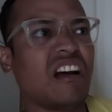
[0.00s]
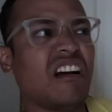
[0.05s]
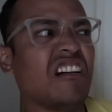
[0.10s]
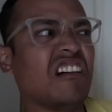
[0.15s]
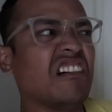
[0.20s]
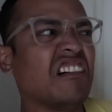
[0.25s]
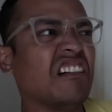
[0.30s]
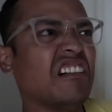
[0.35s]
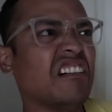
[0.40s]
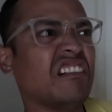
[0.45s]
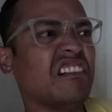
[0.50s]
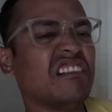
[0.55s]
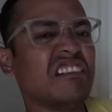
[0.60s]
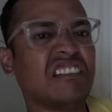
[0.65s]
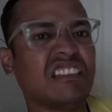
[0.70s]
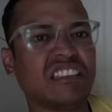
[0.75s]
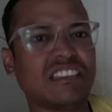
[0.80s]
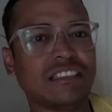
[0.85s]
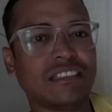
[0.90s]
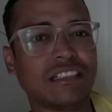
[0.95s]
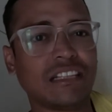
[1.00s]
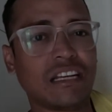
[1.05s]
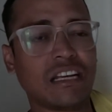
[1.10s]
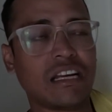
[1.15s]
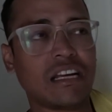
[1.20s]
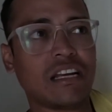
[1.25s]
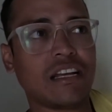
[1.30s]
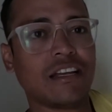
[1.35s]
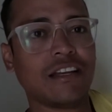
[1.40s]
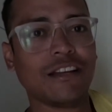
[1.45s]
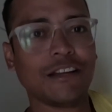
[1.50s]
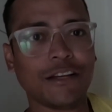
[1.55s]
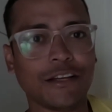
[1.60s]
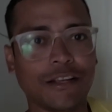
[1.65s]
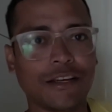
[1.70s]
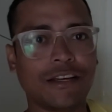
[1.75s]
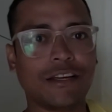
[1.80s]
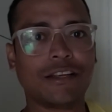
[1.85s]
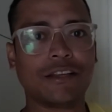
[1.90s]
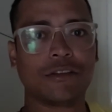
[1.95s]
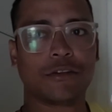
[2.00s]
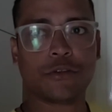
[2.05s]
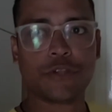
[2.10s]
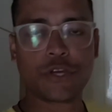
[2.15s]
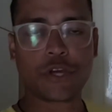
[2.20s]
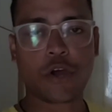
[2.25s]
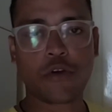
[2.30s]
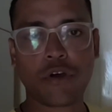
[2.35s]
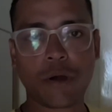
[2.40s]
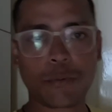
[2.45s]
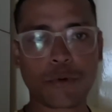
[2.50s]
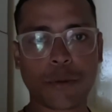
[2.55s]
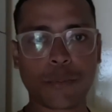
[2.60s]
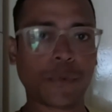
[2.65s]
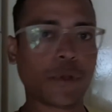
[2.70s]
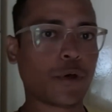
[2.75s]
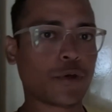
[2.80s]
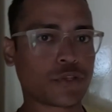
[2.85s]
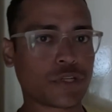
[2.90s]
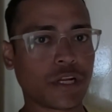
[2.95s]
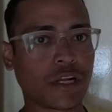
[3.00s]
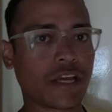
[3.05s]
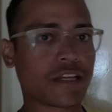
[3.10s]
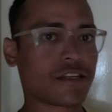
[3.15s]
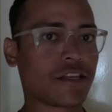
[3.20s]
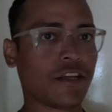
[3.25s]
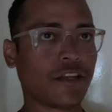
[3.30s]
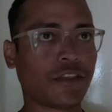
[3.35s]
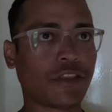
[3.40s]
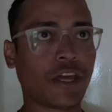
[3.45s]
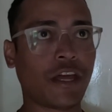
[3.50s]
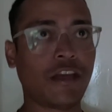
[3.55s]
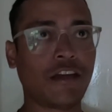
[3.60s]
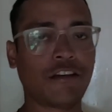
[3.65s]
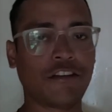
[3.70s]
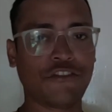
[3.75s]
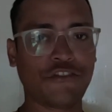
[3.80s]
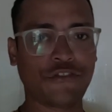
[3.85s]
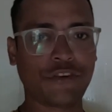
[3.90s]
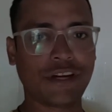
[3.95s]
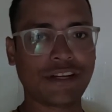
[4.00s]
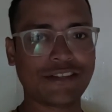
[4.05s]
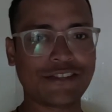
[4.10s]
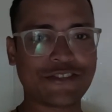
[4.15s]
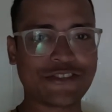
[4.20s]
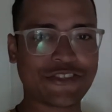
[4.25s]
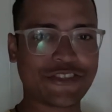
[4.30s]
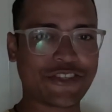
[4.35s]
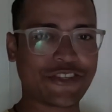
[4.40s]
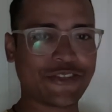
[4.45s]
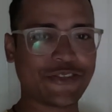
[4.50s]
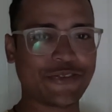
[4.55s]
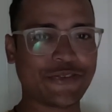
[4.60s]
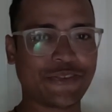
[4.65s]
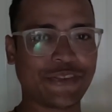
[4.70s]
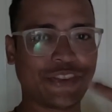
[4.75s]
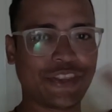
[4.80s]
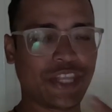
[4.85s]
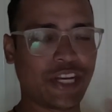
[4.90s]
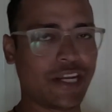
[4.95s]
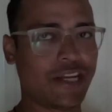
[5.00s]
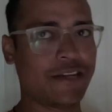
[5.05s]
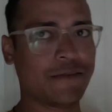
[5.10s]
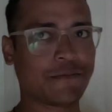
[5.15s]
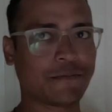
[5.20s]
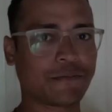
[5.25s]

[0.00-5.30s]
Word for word: ओहो तो दिखाऊँ आपको अपना हॉस्टल कैसे दिखता है वन टू थ्री